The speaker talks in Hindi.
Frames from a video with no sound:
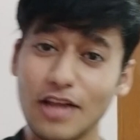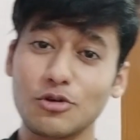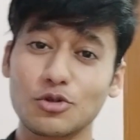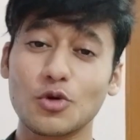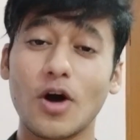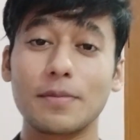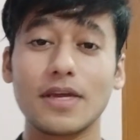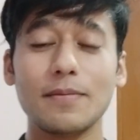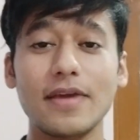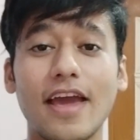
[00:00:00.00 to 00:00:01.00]
दोस्तों
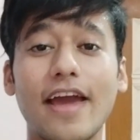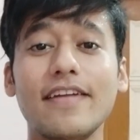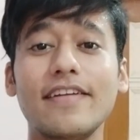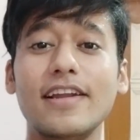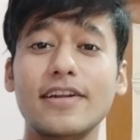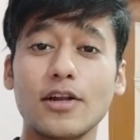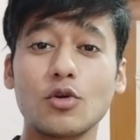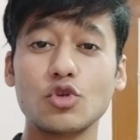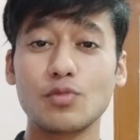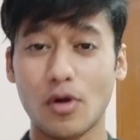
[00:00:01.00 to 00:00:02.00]
आपके भी हेयर रिलेटेड
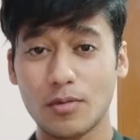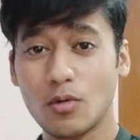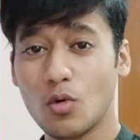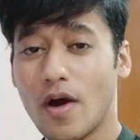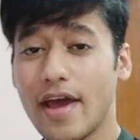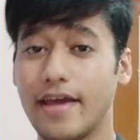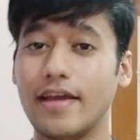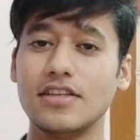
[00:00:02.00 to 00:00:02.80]
कुछ प्रॉब्लम हुआ है